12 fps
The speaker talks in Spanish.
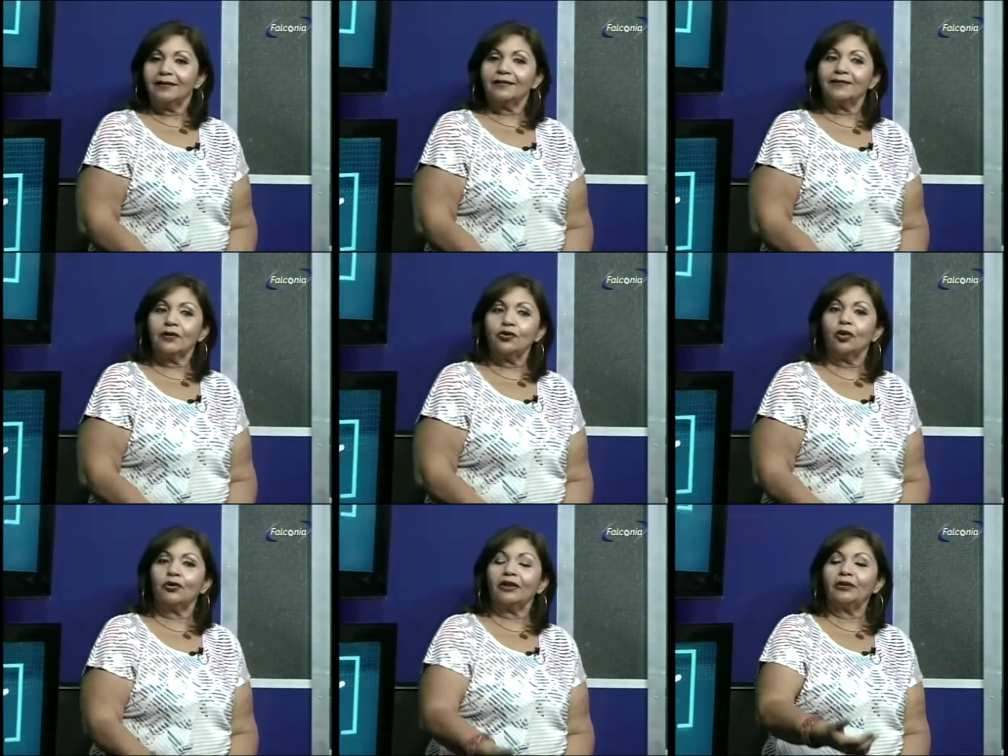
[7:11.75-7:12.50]

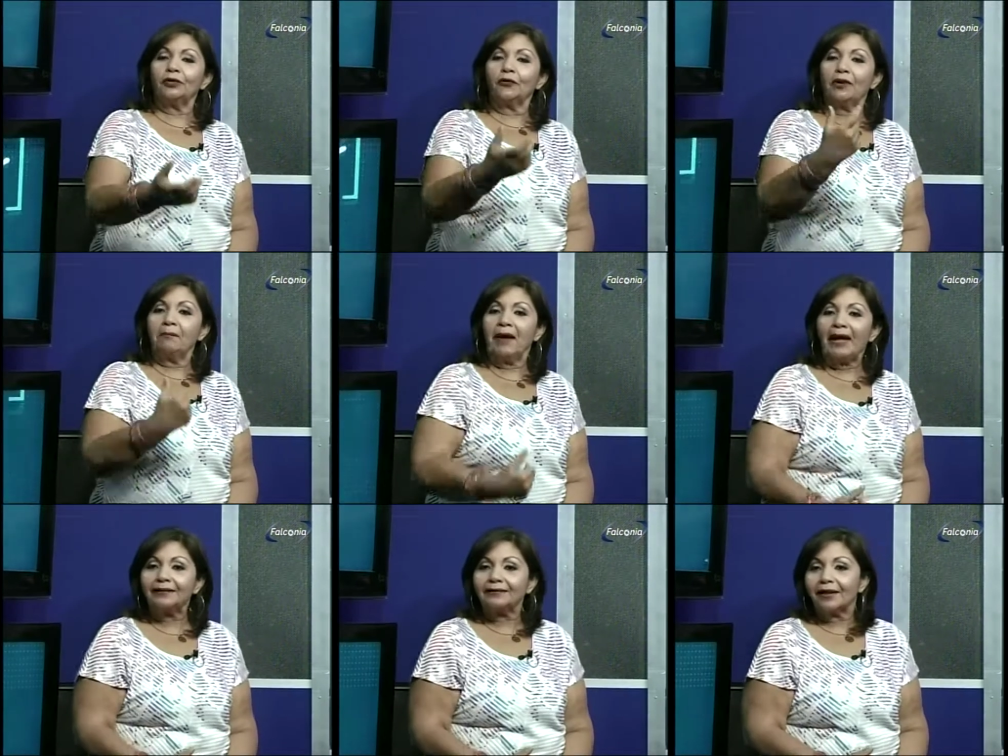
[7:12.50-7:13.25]
Señor, dentro del
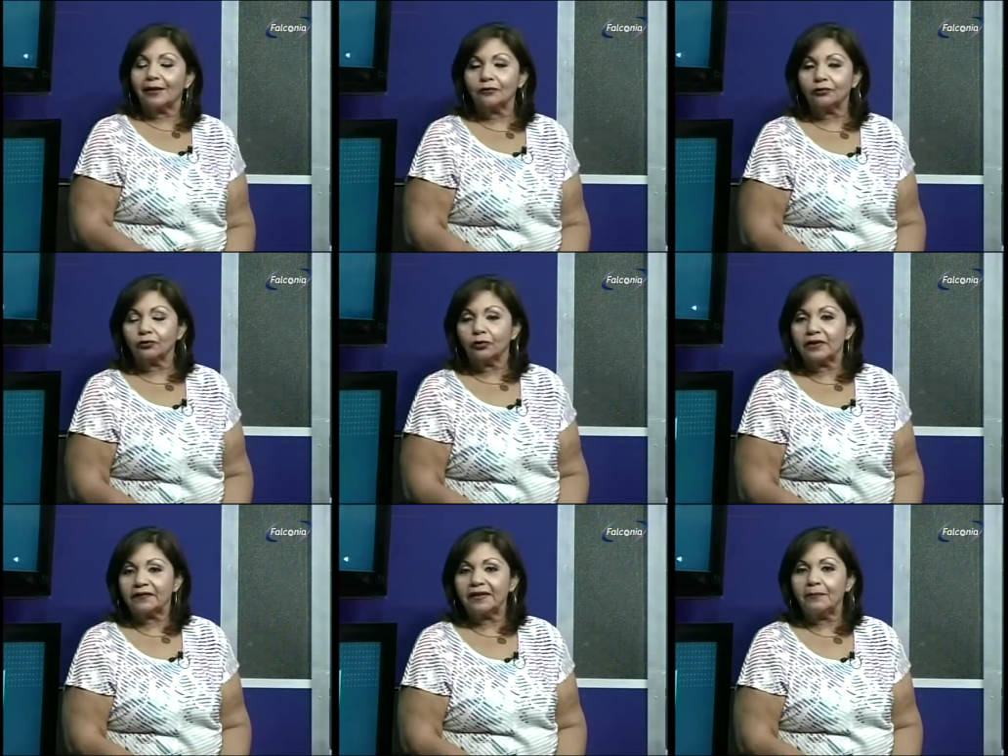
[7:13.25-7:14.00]
mantra que
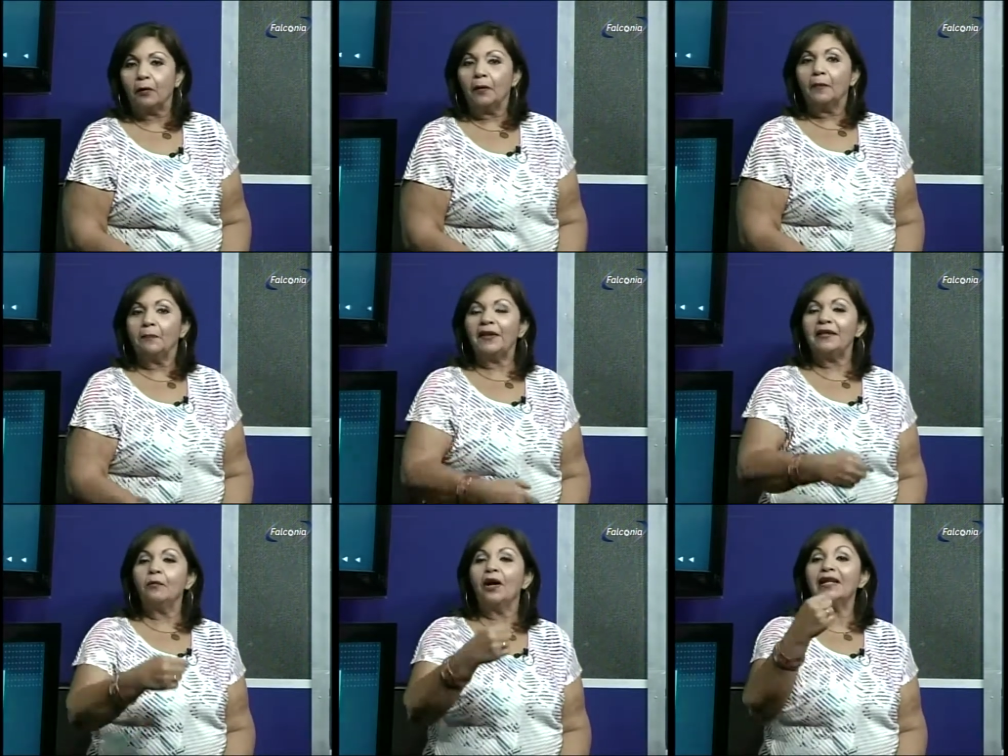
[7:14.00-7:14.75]
nosotros decimos,
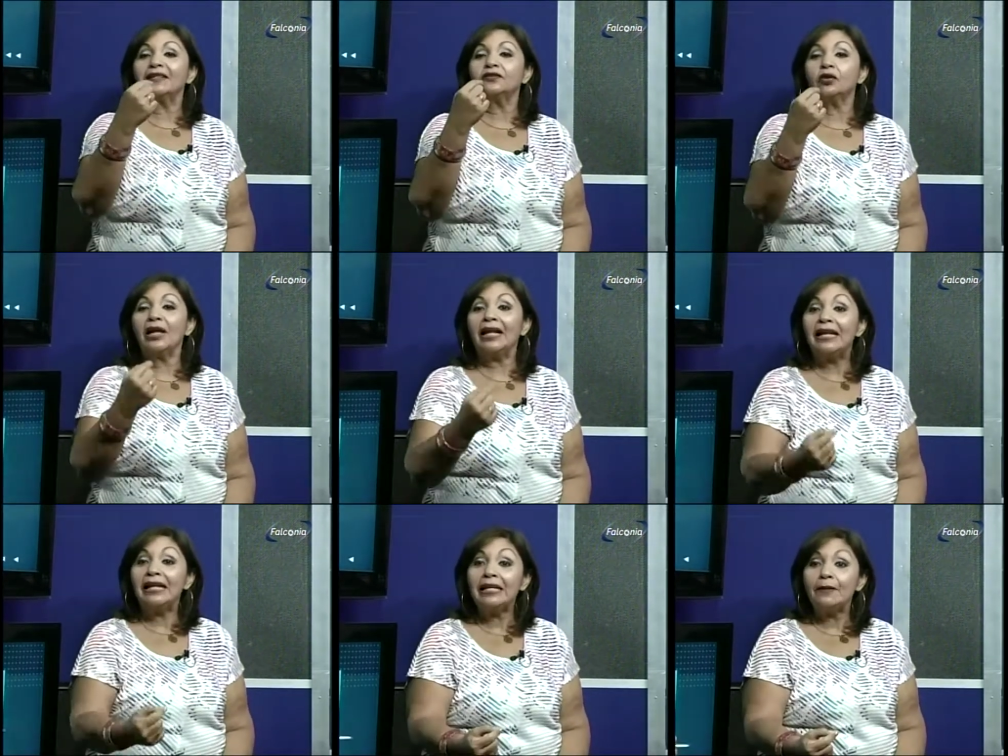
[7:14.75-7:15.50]
pedimos
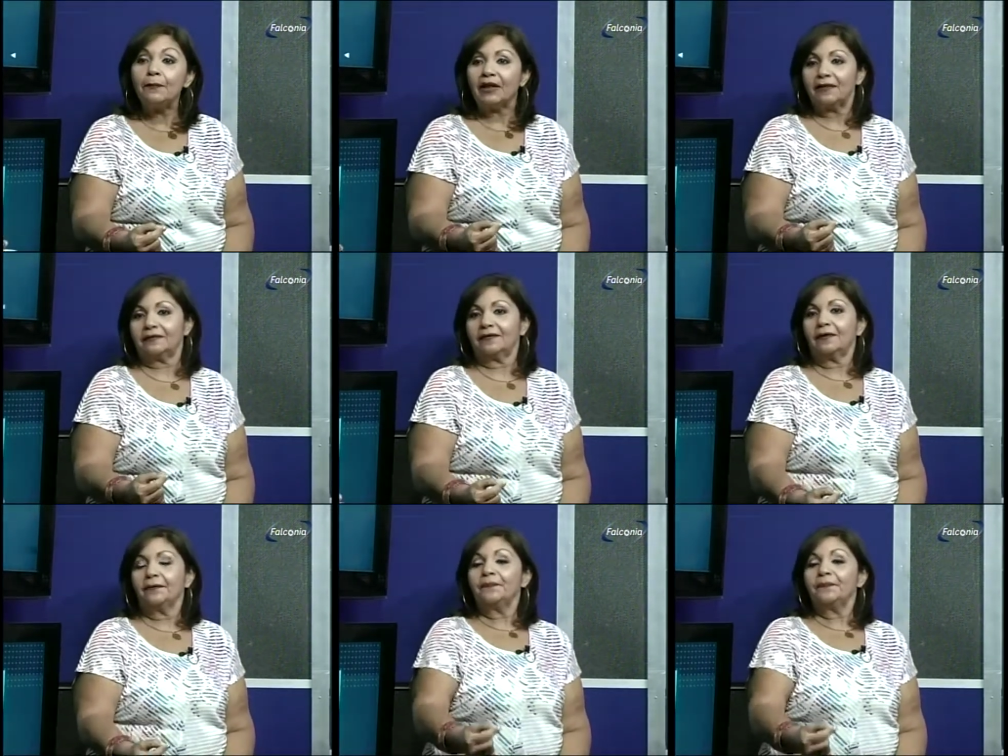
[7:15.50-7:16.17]
elecciones libres